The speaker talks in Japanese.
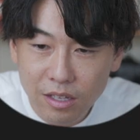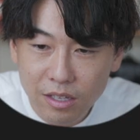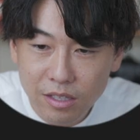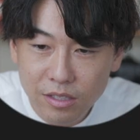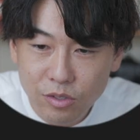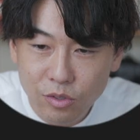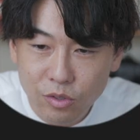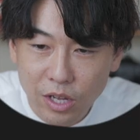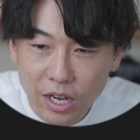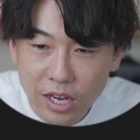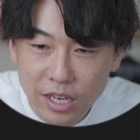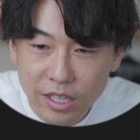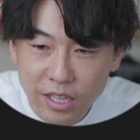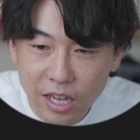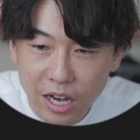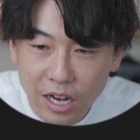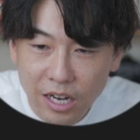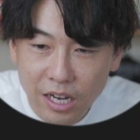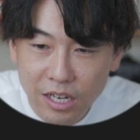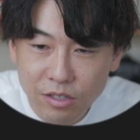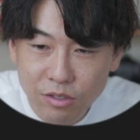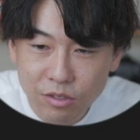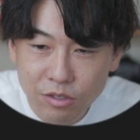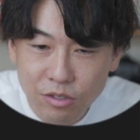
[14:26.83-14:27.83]
ちょっとあえて
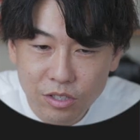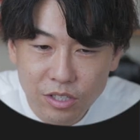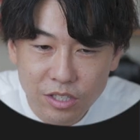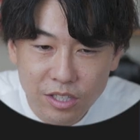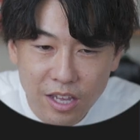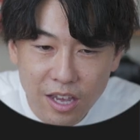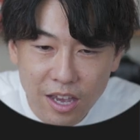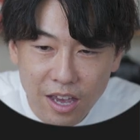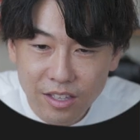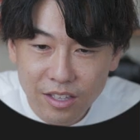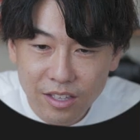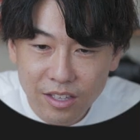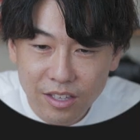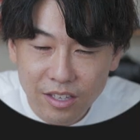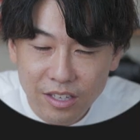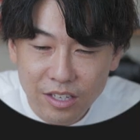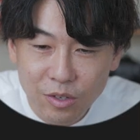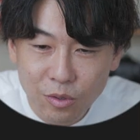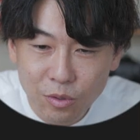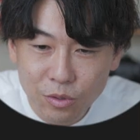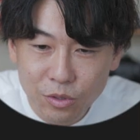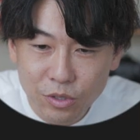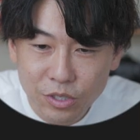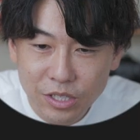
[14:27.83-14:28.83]
明るくして
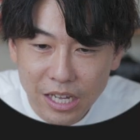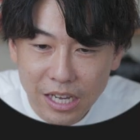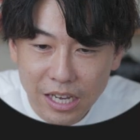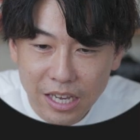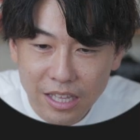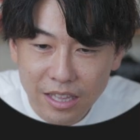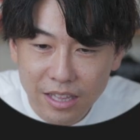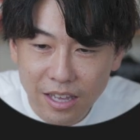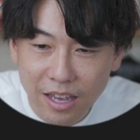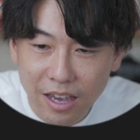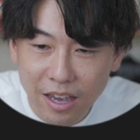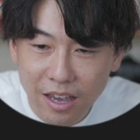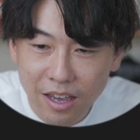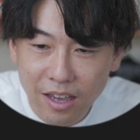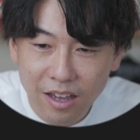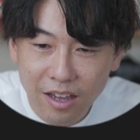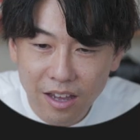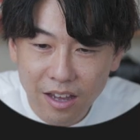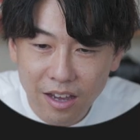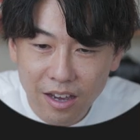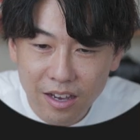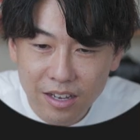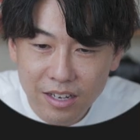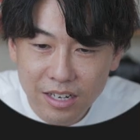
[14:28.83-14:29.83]
色温度下げて
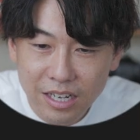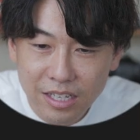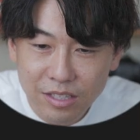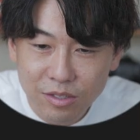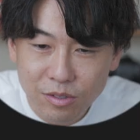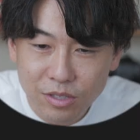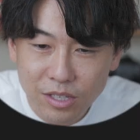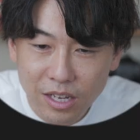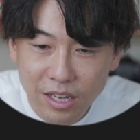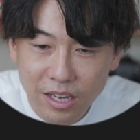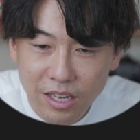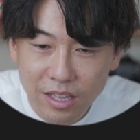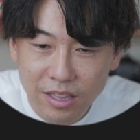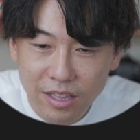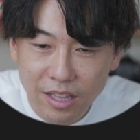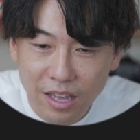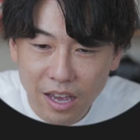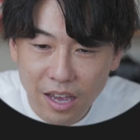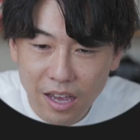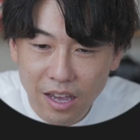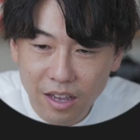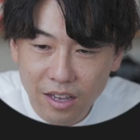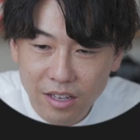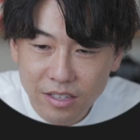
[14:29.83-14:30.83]
ハイライト下げて
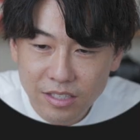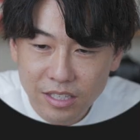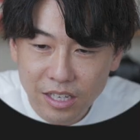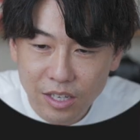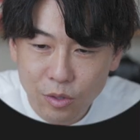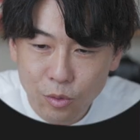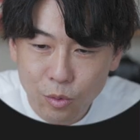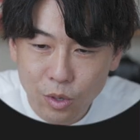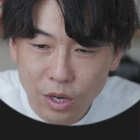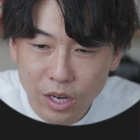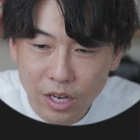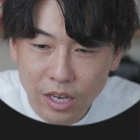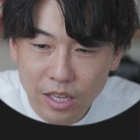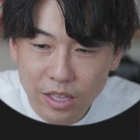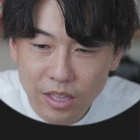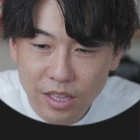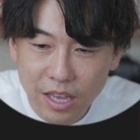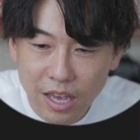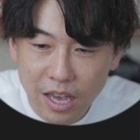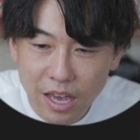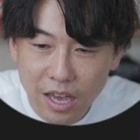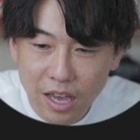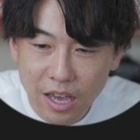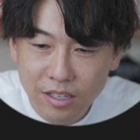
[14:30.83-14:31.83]
シャドウを上げ
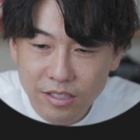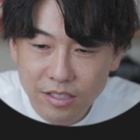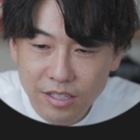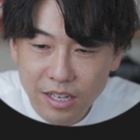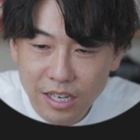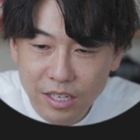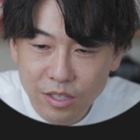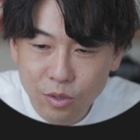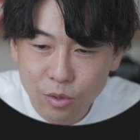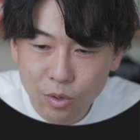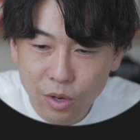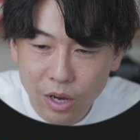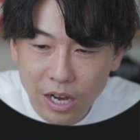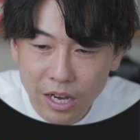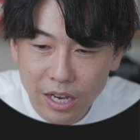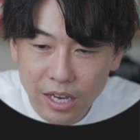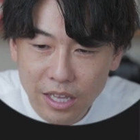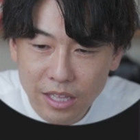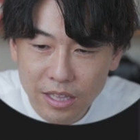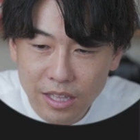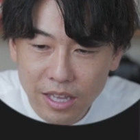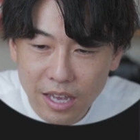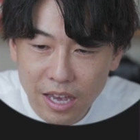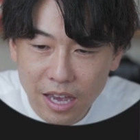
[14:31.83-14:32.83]
て再度上
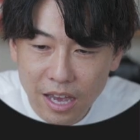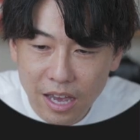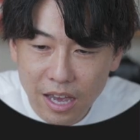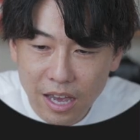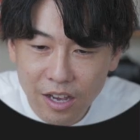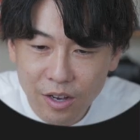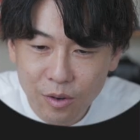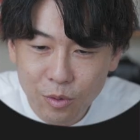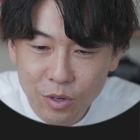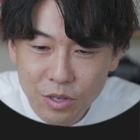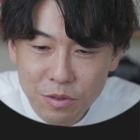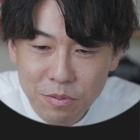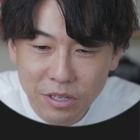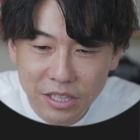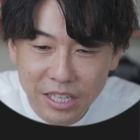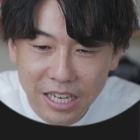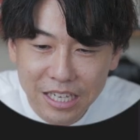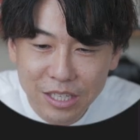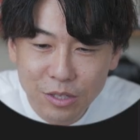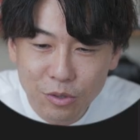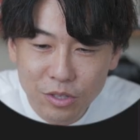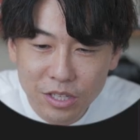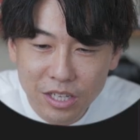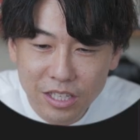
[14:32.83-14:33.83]
げてこれ今
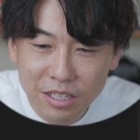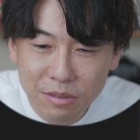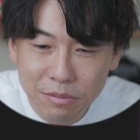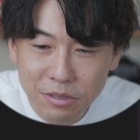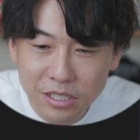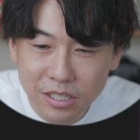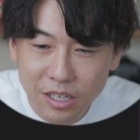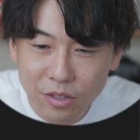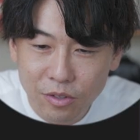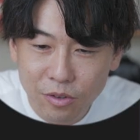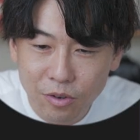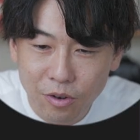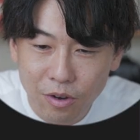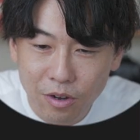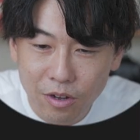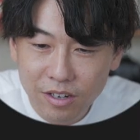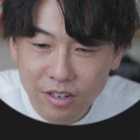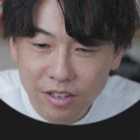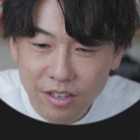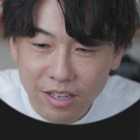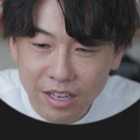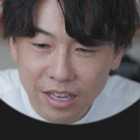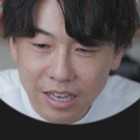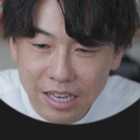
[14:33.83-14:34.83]
適当にやってますけど、
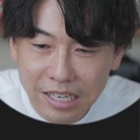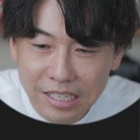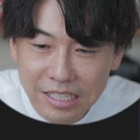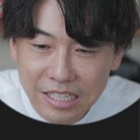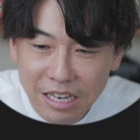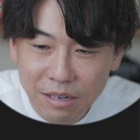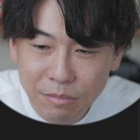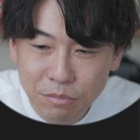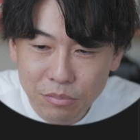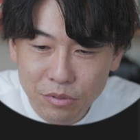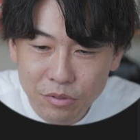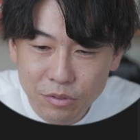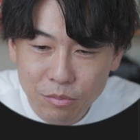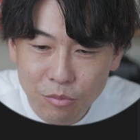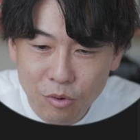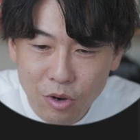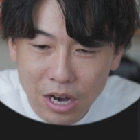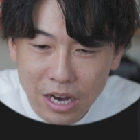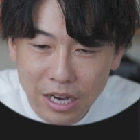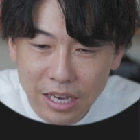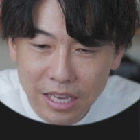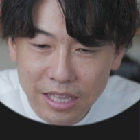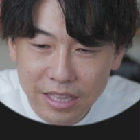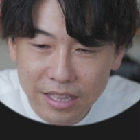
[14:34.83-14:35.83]
えー、シャープも
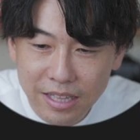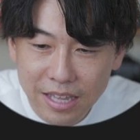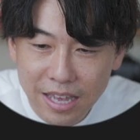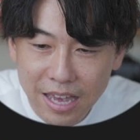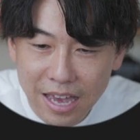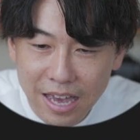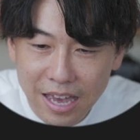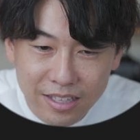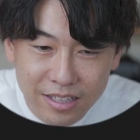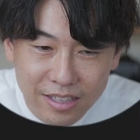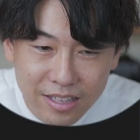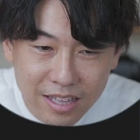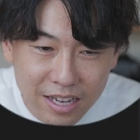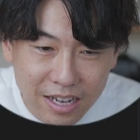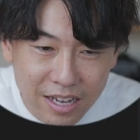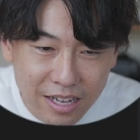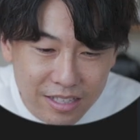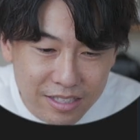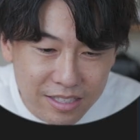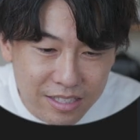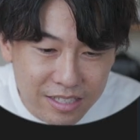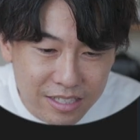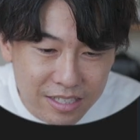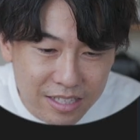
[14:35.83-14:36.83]
上げてって
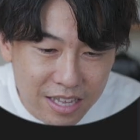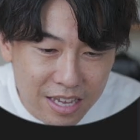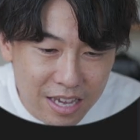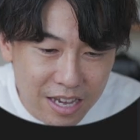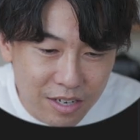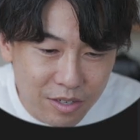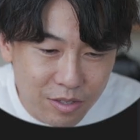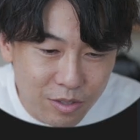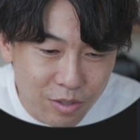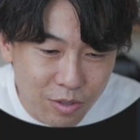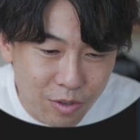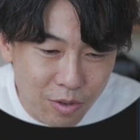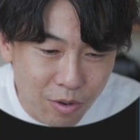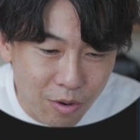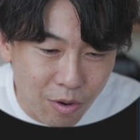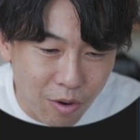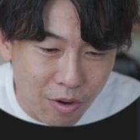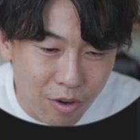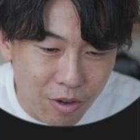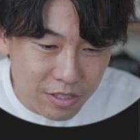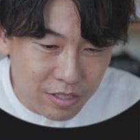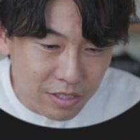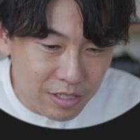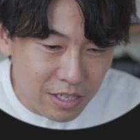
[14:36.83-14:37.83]
感じでやると
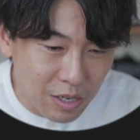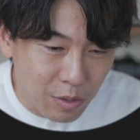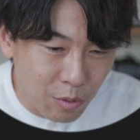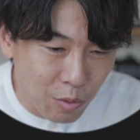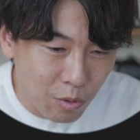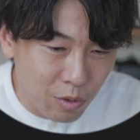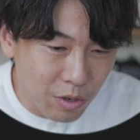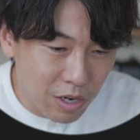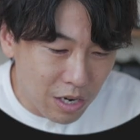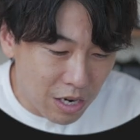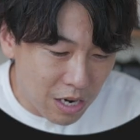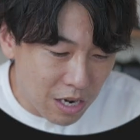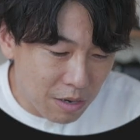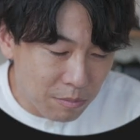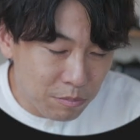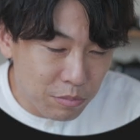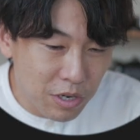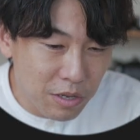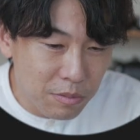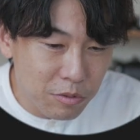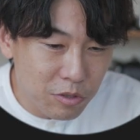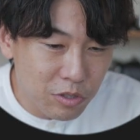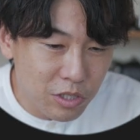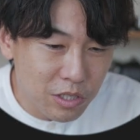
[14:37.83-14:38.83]
さあここから
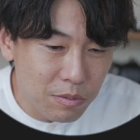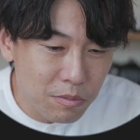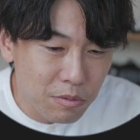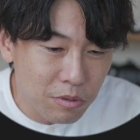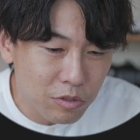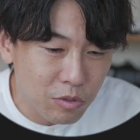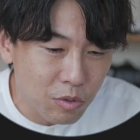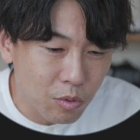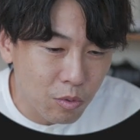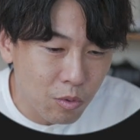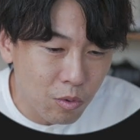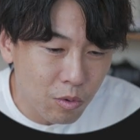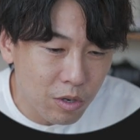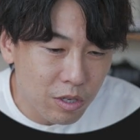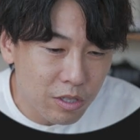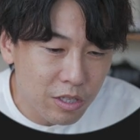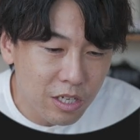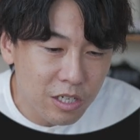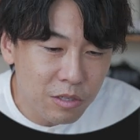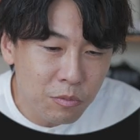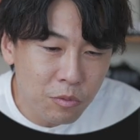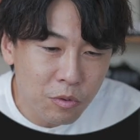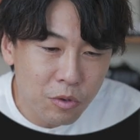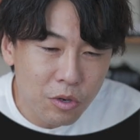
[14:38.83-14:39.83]
プレビューしてみましょうここは
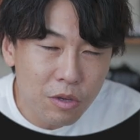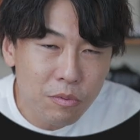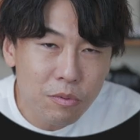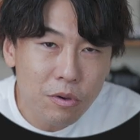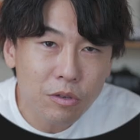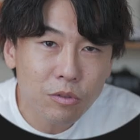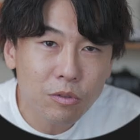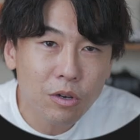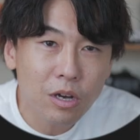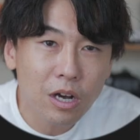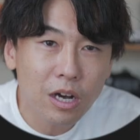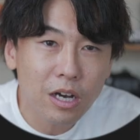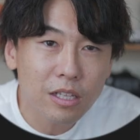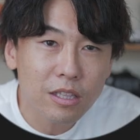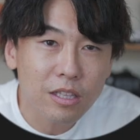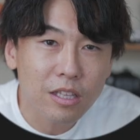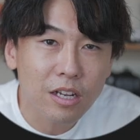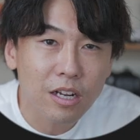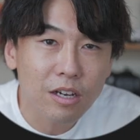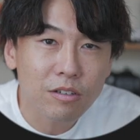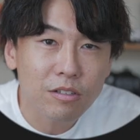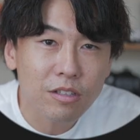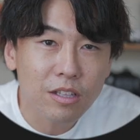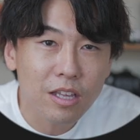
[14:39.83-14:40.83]
何もエフェクトかかって
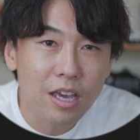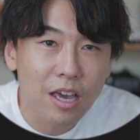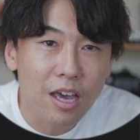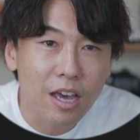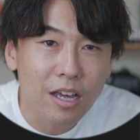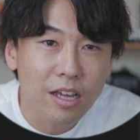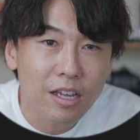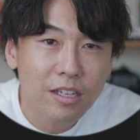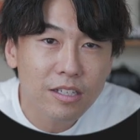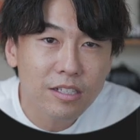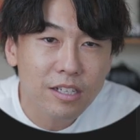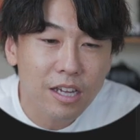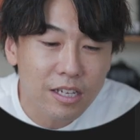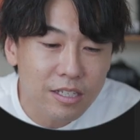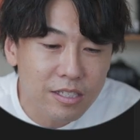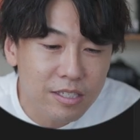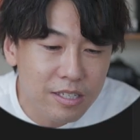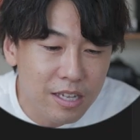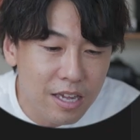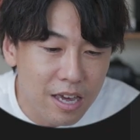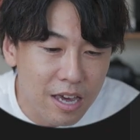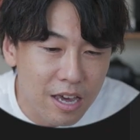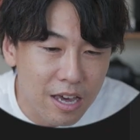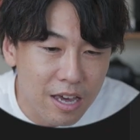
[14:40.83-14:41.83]
なくて再
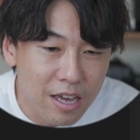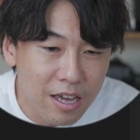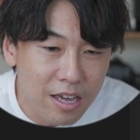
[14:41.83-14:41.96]
生